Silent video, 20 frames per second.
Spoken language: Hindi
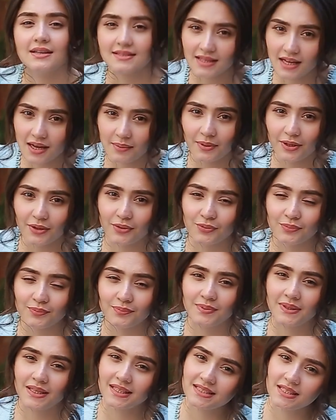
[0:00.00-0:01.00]
असलम
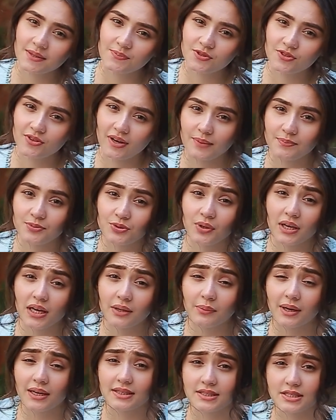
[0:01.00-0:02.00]
प्लीज सब्सक्राइब टू
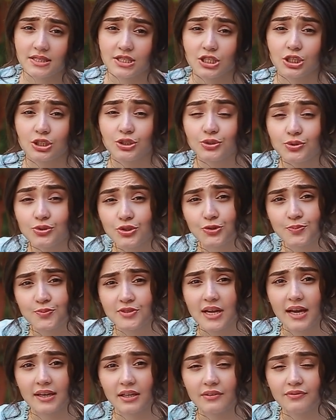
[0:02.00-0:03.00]
एवर डिजिटल यूट्यूब
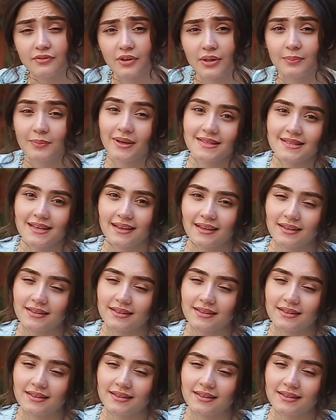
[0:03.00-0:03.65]
चैनल फॉर अमेजिंग